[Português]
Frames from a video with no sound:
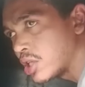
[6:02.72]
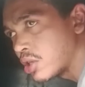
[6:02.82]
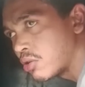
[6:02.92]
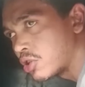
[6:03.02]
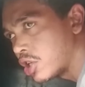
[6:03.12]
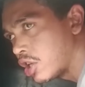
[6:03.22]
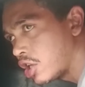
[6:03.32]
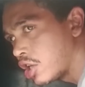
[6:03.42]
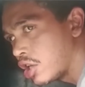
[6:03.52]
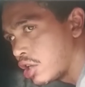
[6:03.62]
por isso que eu não
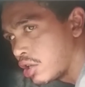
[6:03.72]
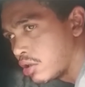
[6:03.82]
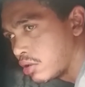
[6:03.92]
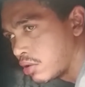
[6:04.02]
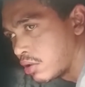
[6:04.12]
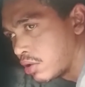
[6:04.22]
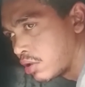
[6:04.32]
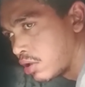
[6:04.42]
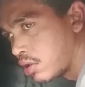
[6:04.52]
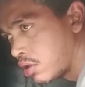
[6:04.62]
cheguei.
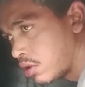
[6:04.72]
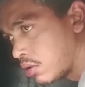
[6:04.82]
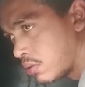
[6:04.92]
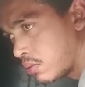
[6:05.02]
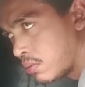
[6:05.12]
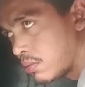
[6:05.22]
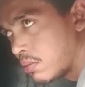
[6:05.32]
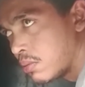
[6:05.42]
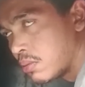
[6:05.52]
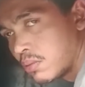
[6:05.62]
Ah, entendi.
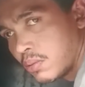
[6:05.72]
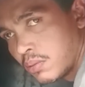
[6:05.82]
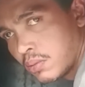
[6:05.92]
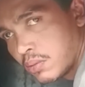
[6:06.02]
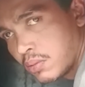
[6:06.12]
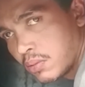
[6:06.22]
Ah.